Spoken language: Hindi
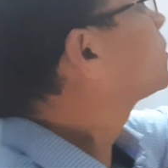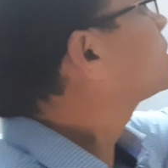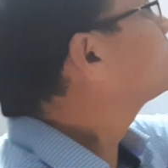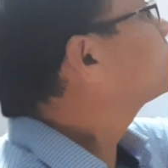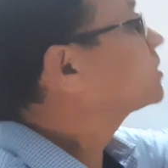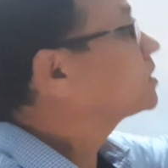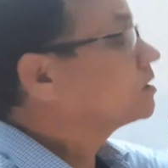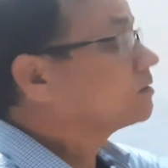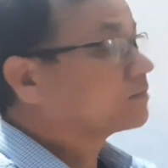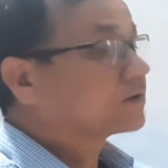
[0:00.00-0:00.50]
का
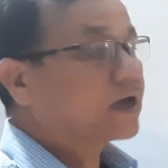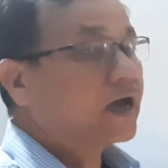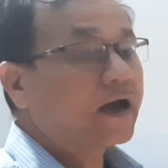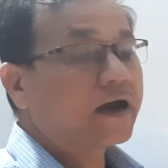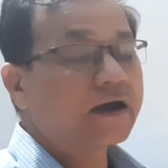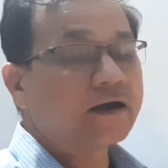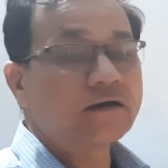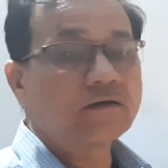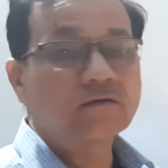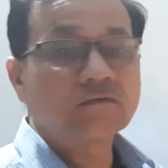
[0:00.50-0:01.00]
मतलब क्या
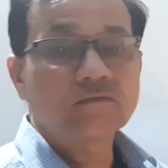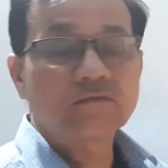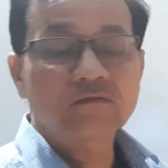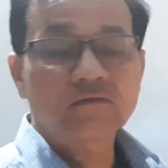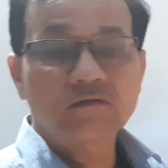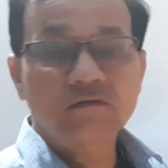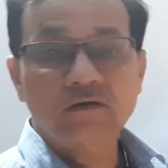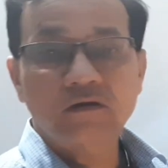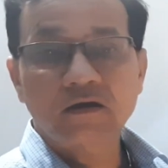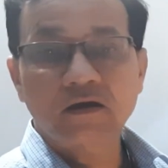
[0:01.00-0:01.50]
है
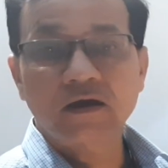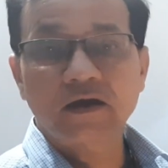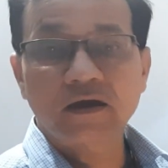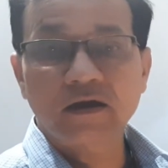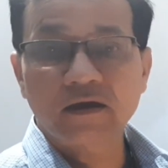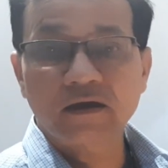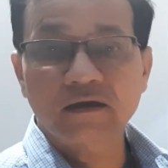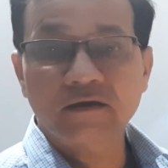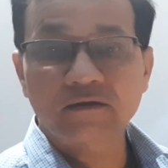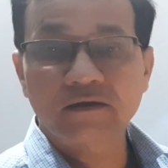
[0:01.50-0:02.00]

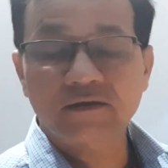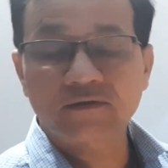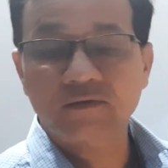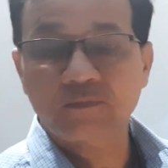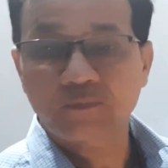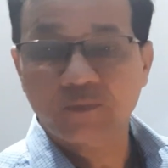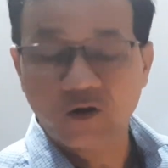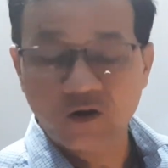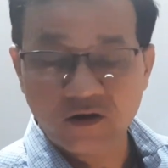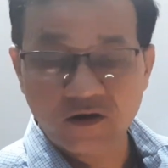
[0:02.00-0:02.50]
कि जैसे
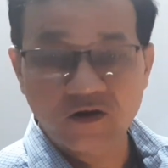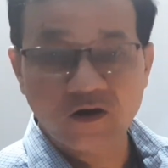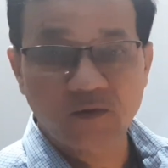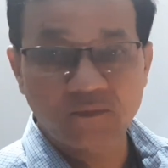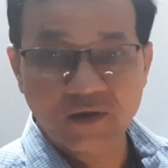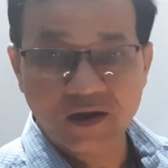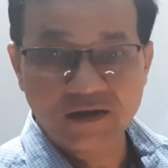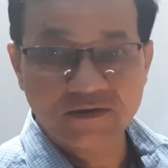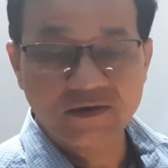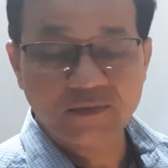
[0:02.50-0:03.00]

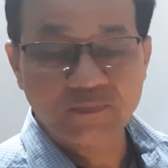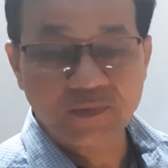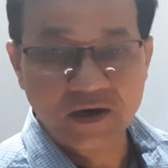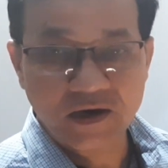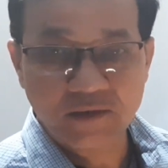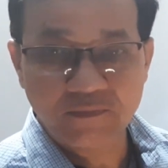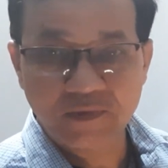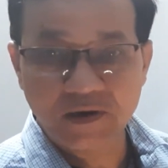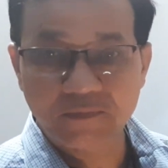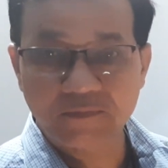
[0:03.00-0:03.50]
पॉलिनोमियल चैप्टर
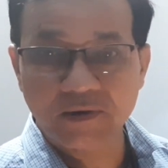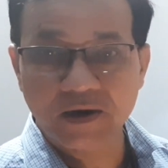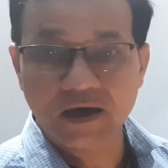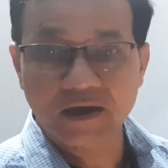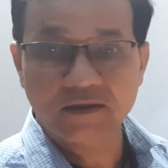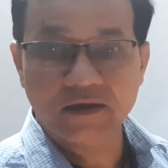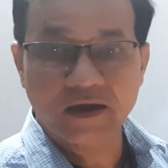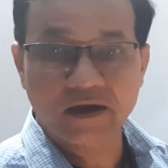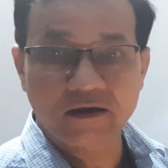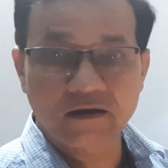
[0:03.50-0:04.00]
हमने पढ़ा
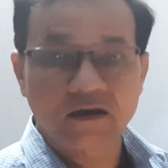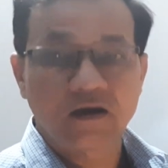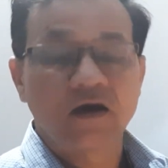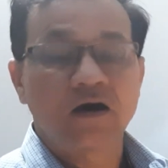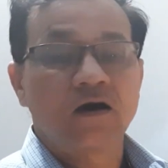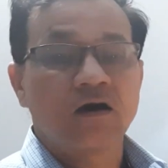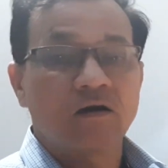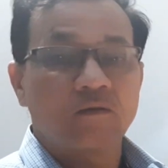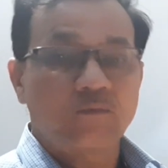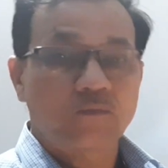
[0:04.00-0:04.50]
था
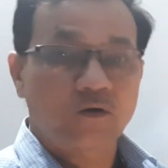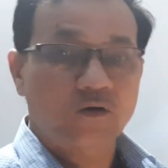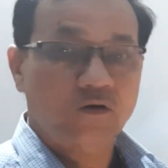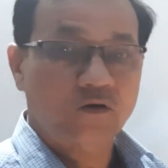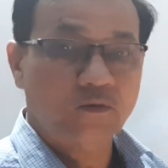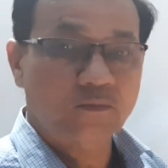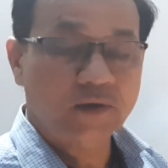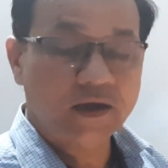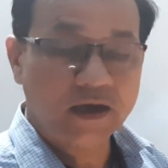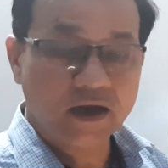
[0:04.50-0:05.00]

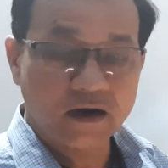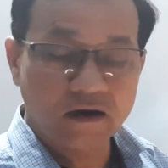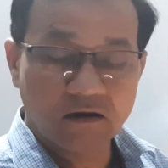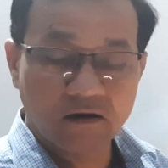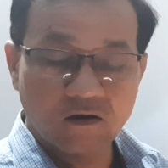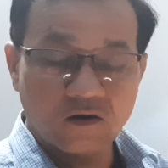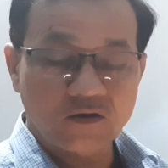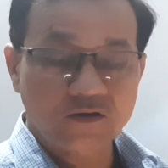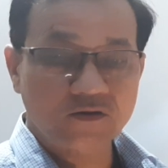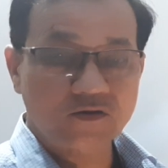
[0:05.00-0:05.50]
मोनोमियल
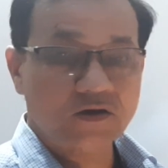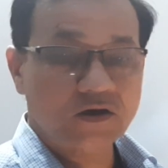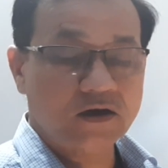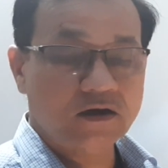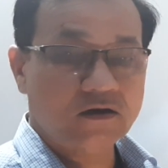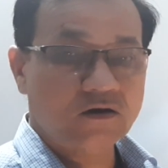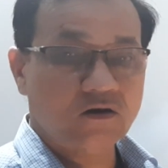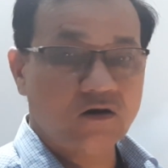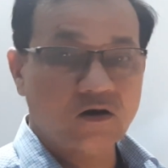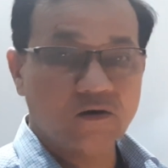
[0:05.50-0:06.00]

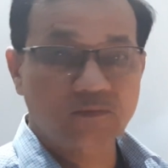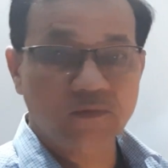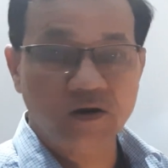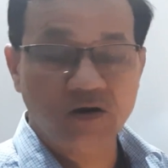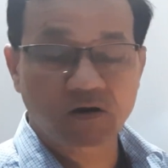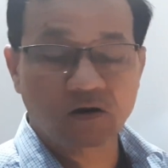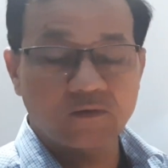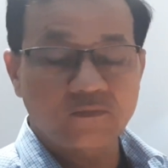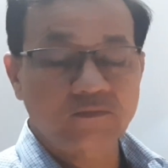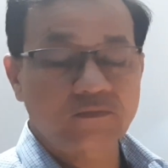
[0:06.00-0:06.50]
कॉन्स्टेंट
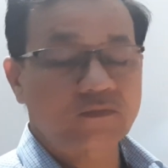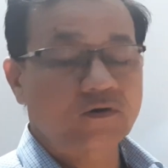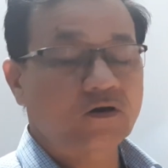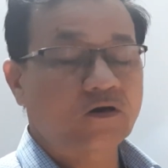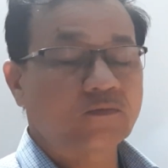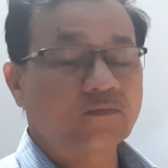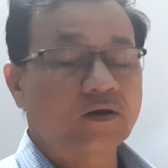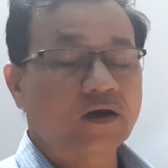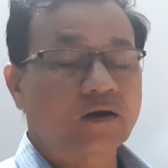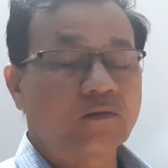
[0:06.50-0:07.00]

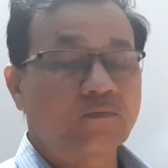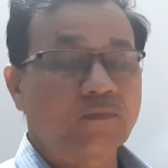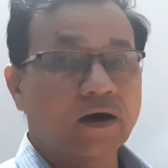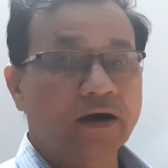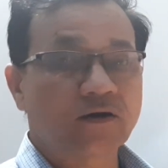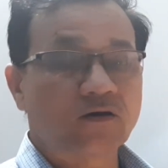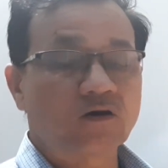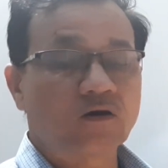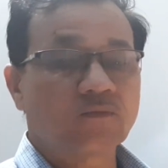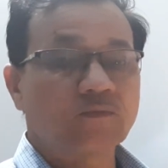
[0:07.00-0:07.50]
नॉमियल
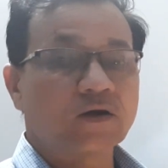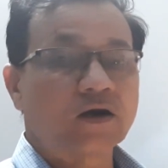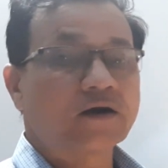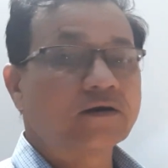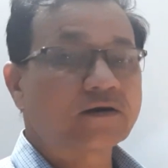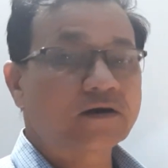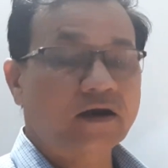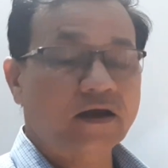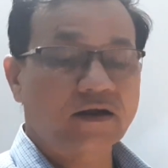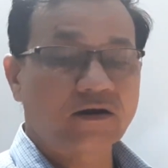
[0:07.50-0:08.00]
बायनोमियल
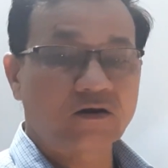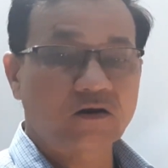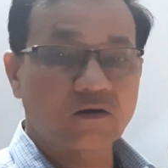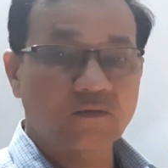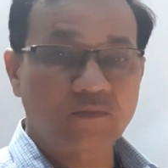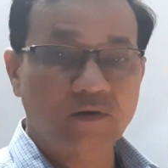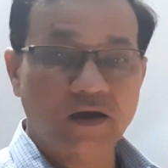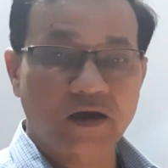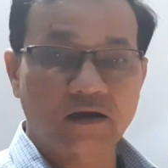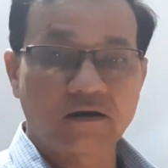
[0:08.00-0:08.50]

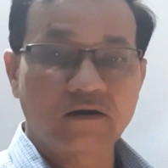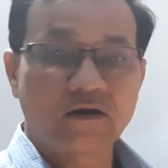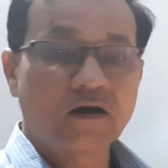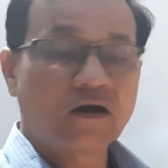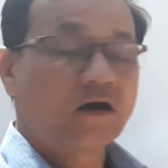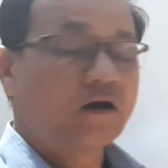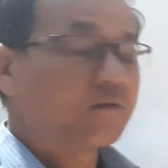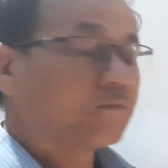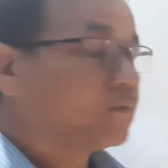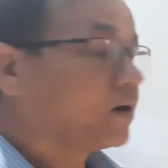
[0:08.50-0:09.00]
ट्राइनोमियल
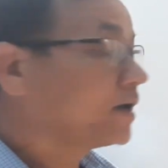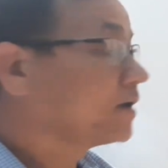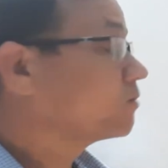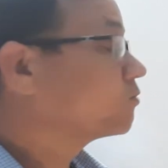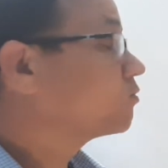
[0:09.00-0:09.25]
बाई